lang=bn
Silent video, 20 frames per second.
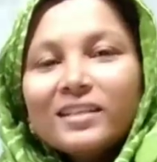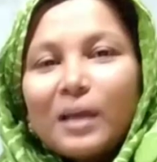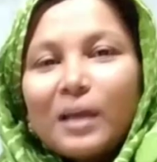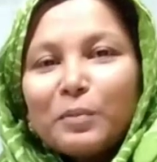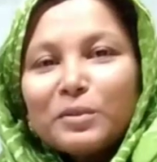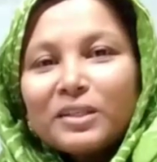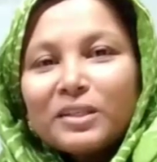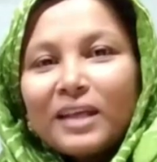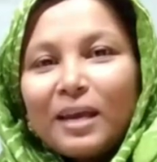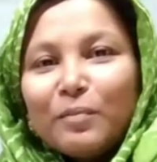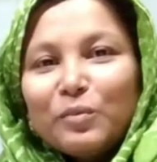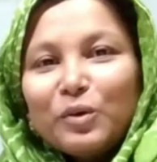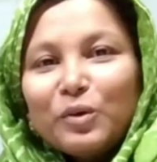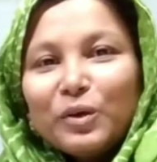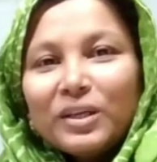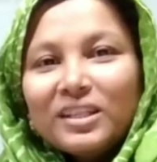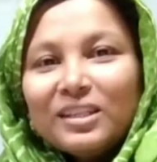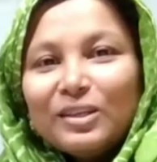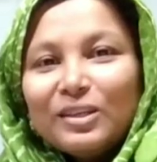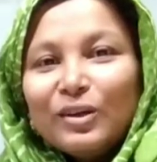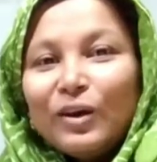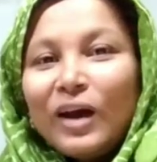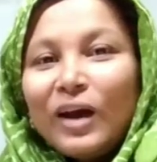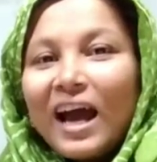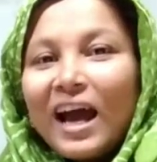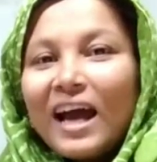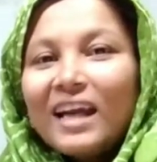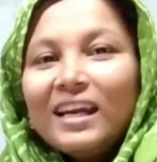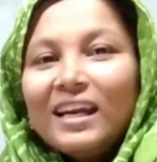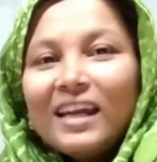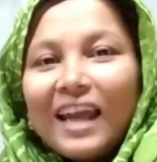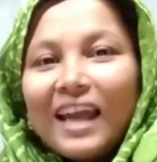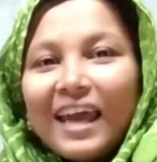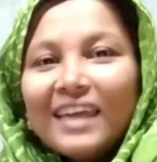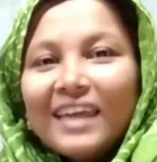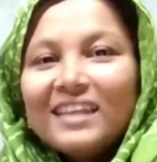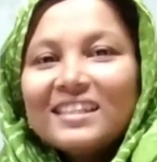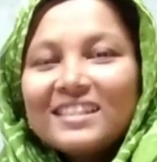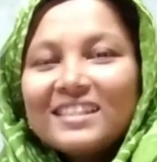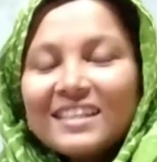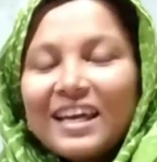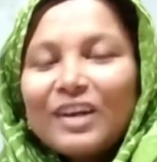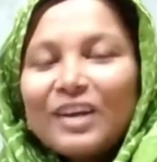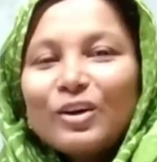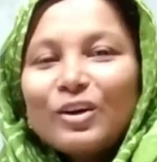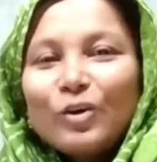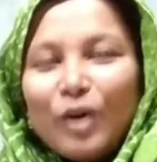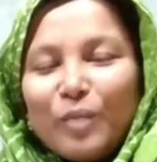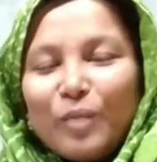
সাবস্ক্রাইব করে দিও আর লাইক শেয়ার